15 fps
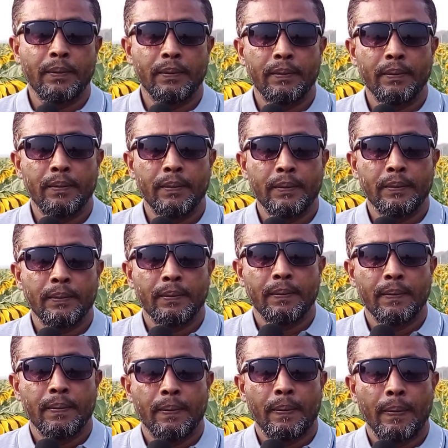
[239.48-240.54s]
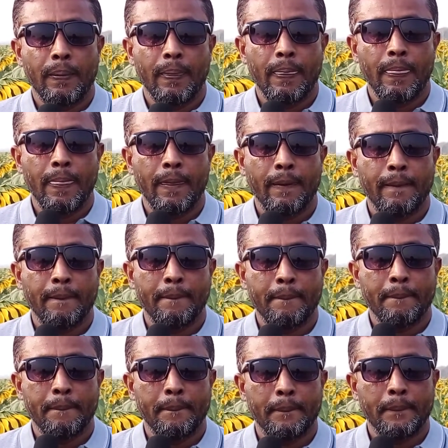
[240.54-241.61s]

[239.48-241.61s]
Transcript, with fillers: আচ্ছা আচ্ছা তো এই যে